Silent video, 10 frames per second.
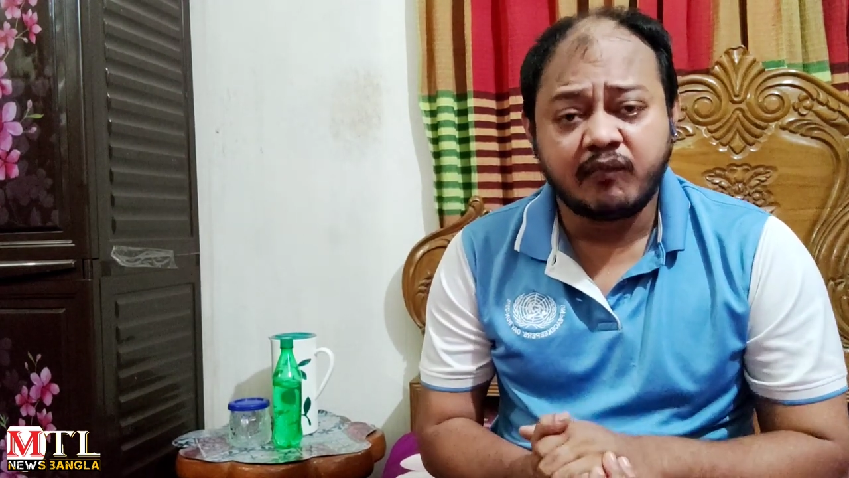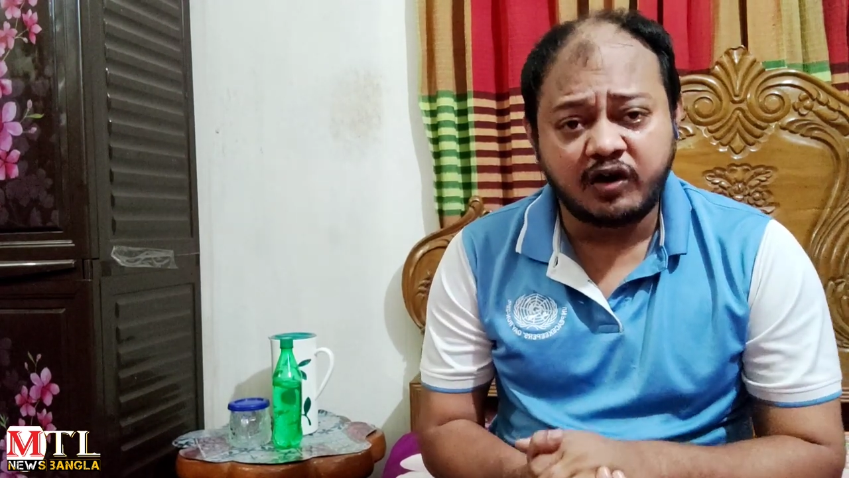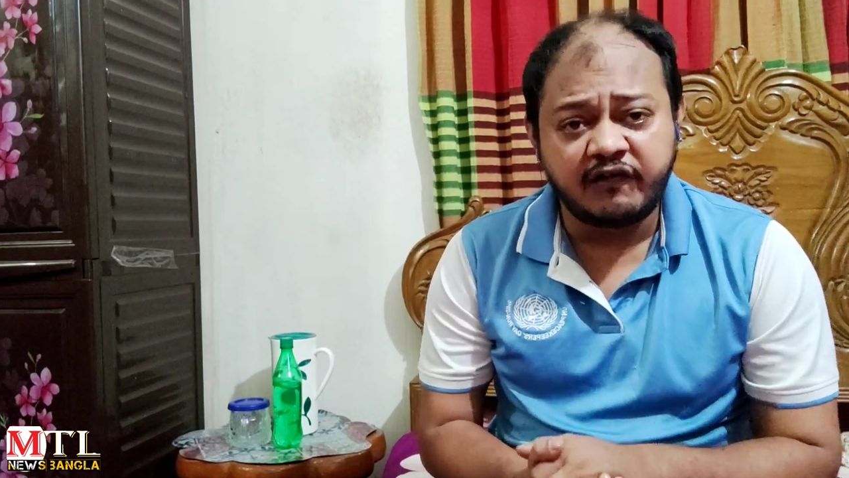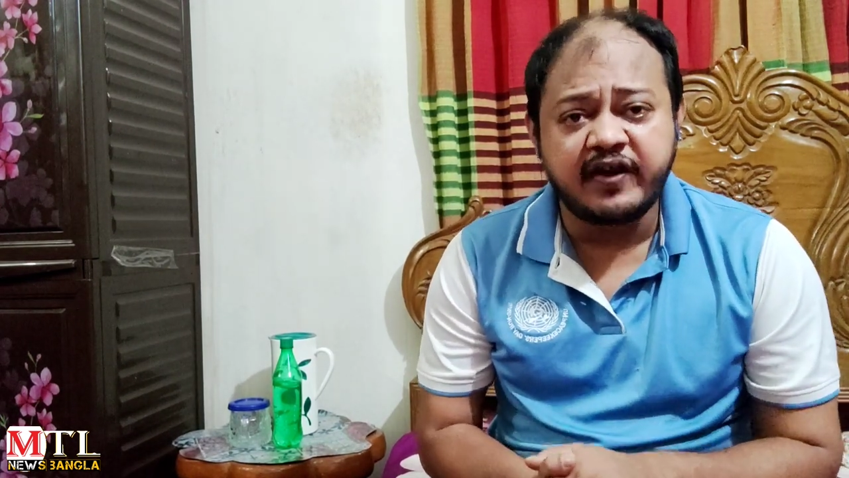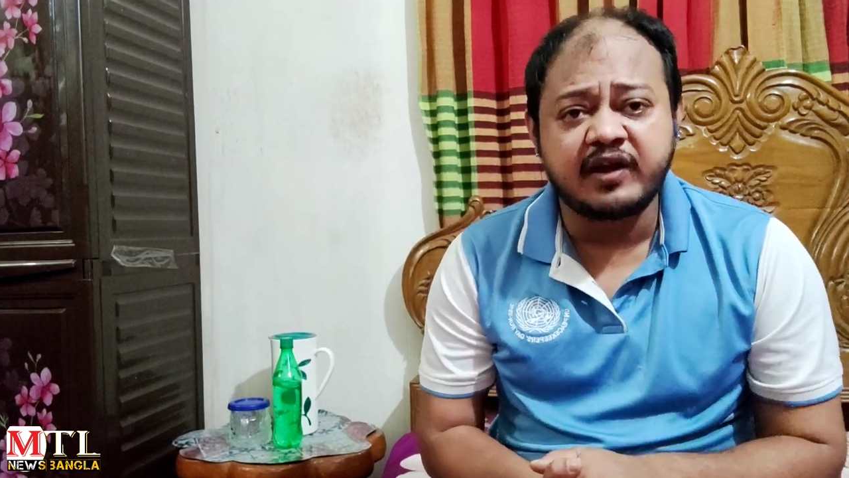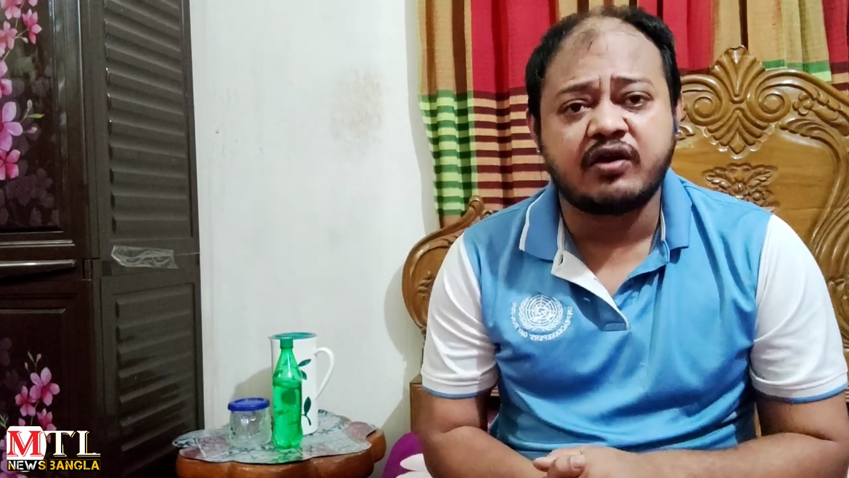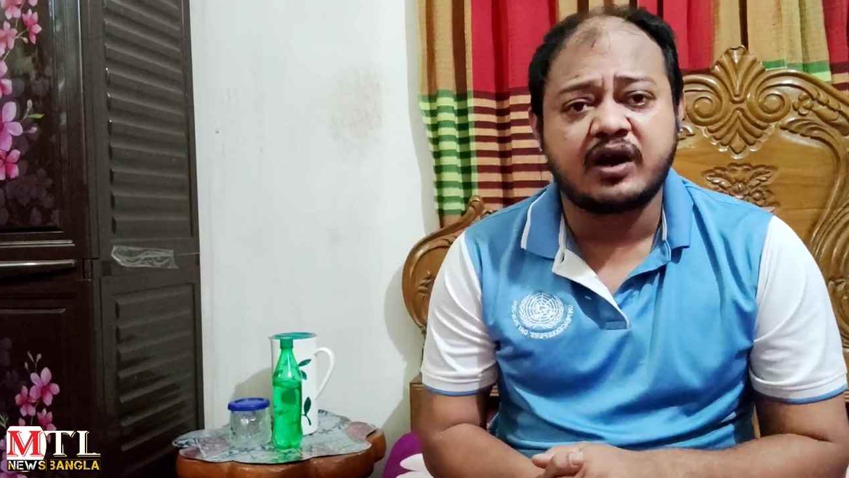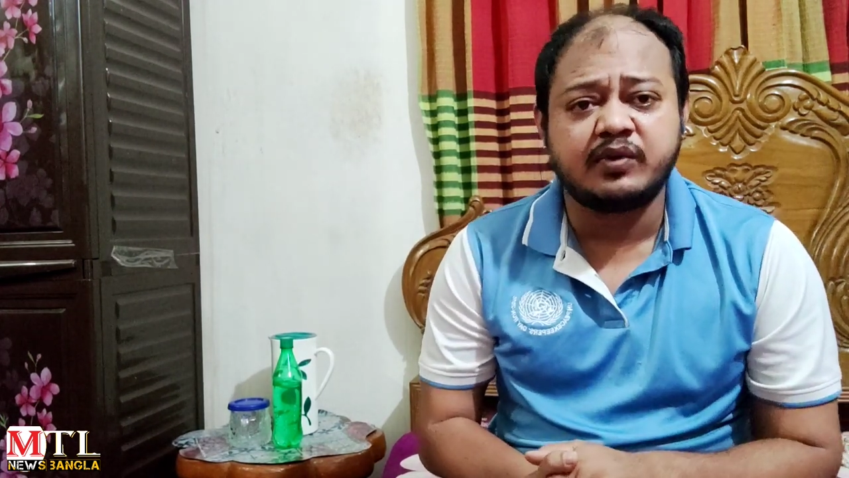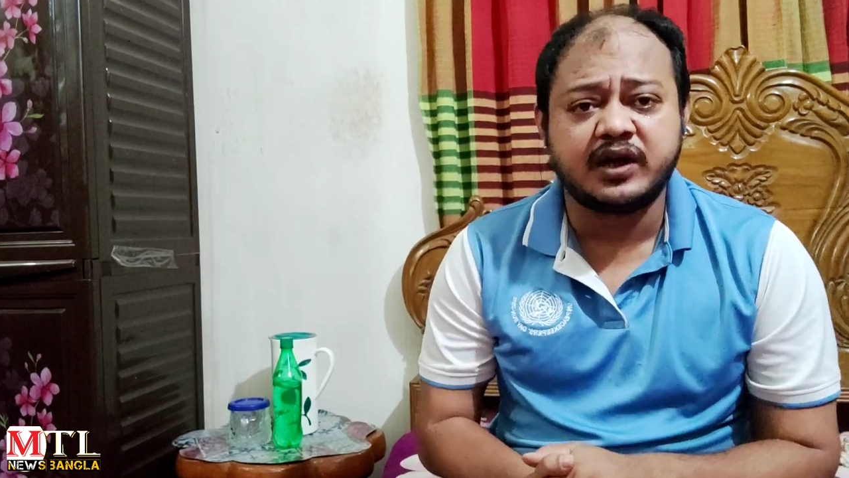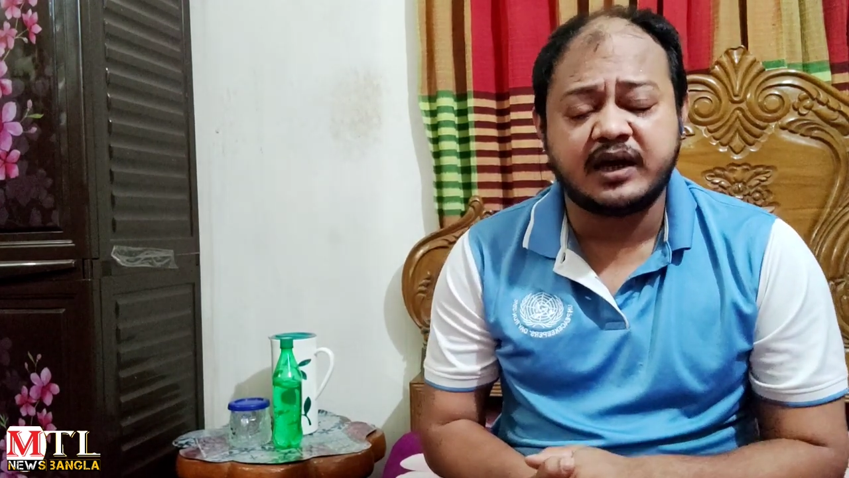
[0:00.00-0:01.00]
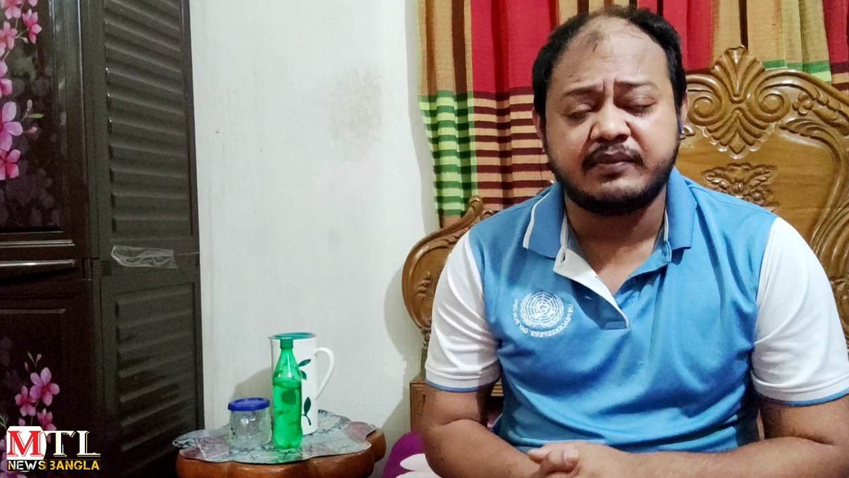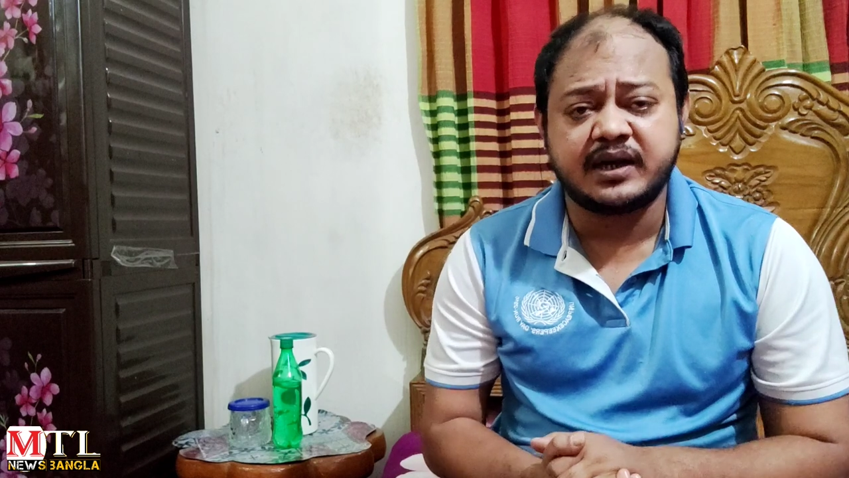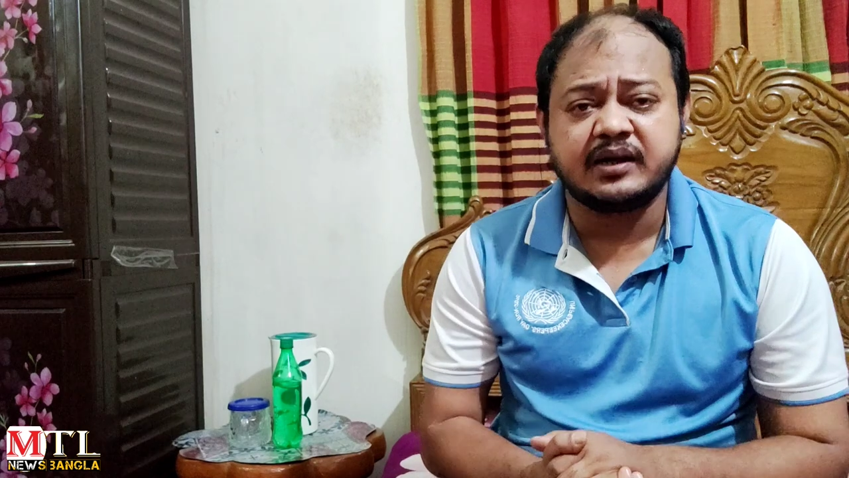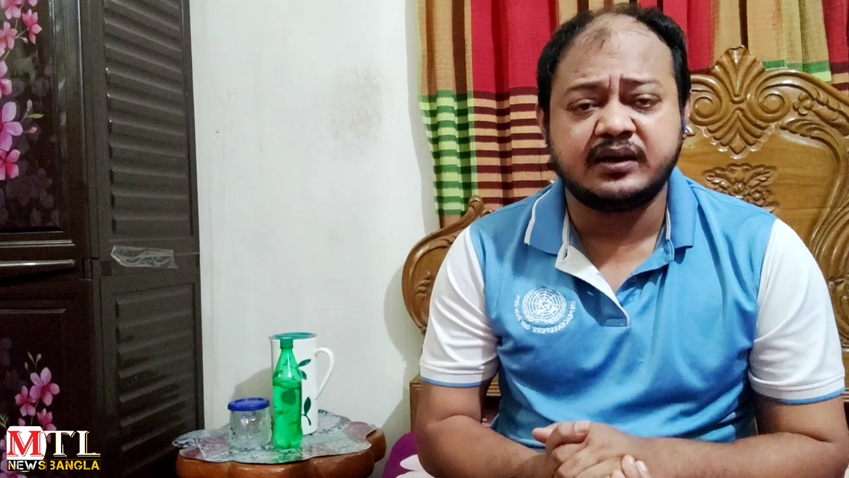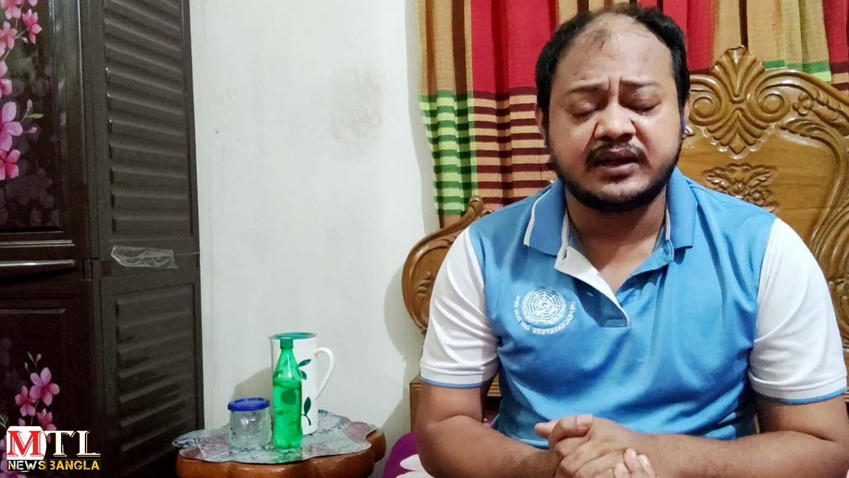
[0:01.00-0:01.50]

মডিফাই করা বলে আমার